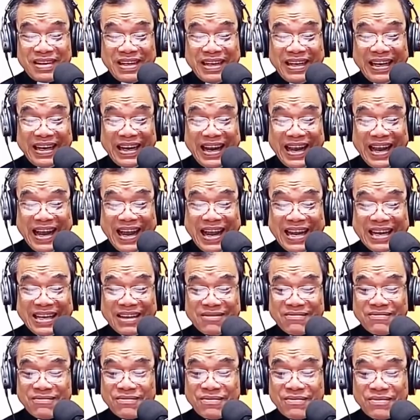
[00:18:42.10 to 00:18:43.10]
kẻ ác
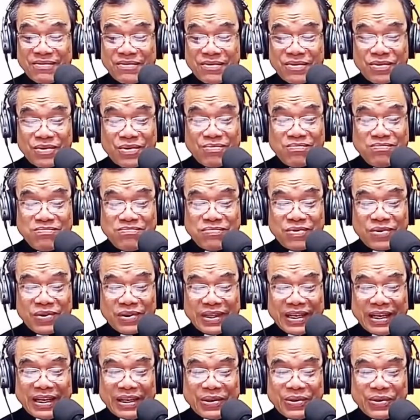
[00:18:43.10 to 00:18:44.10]
cũng có
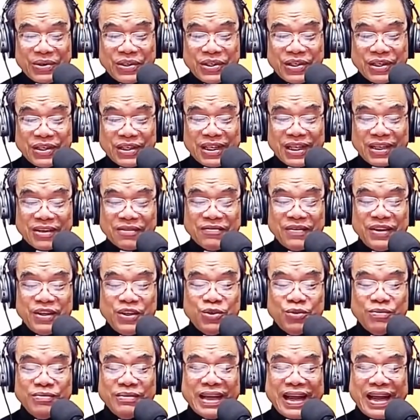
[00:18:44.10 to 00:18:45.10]
thể nói sự thật với
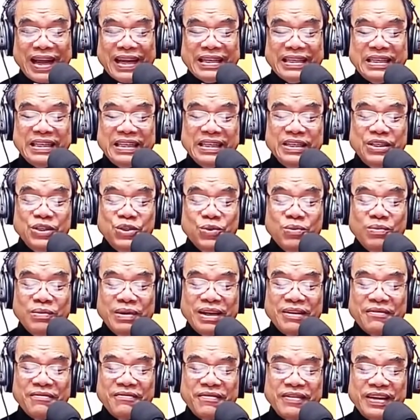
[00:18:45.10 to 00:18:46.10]
chúng ta nhưng chúng
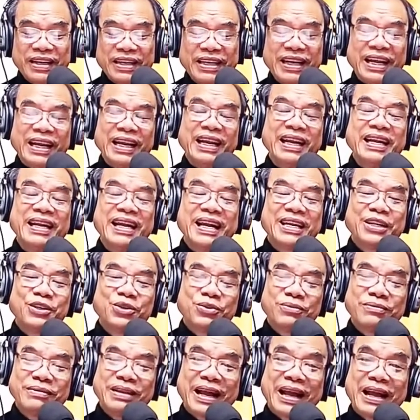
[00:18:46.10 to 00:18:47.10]
làm vậy để lên án
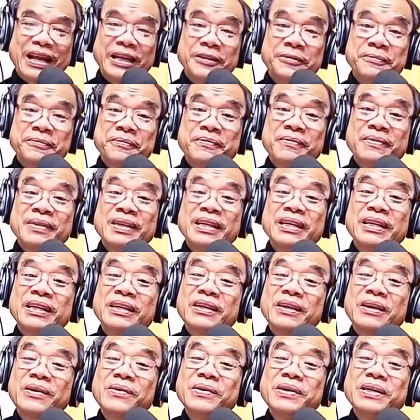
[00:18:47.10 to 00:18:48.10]
chúng ta
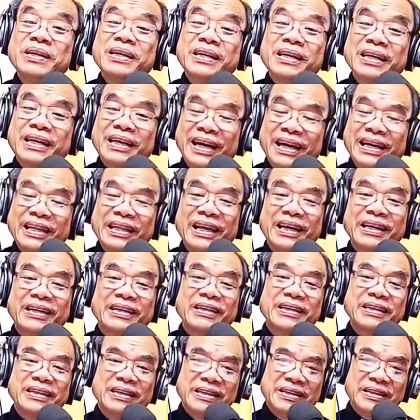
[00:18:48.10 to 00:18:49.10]
thôi khai thật
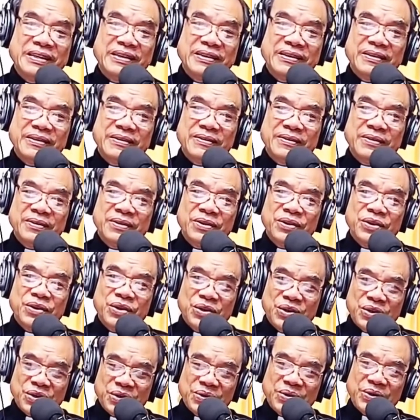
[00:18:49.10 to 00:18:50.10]
đi
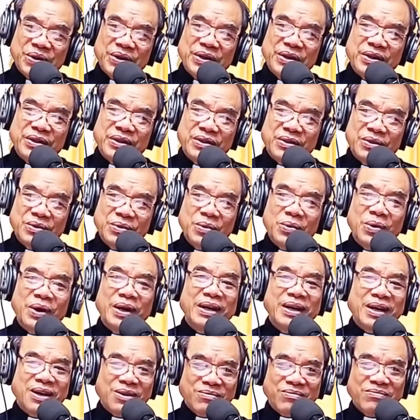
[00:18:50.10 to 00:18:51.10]
rồi tôi
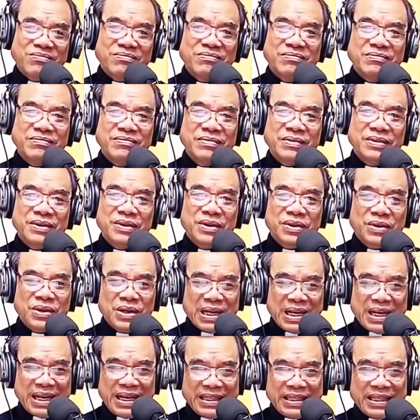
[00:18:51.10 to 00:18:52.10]
khoan hồng
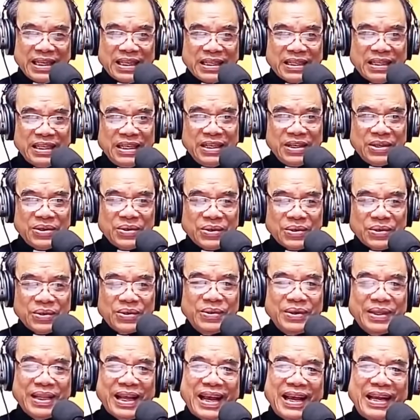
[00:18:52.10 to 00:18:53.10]
khai thật đi rồi
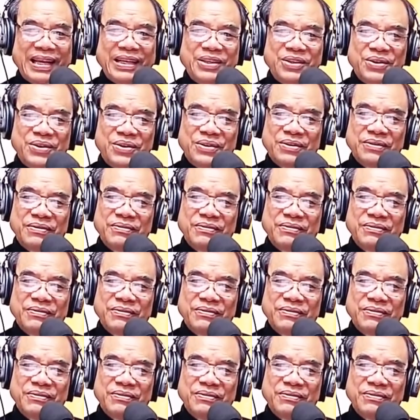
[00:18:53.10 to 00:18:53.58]
tôi tha cho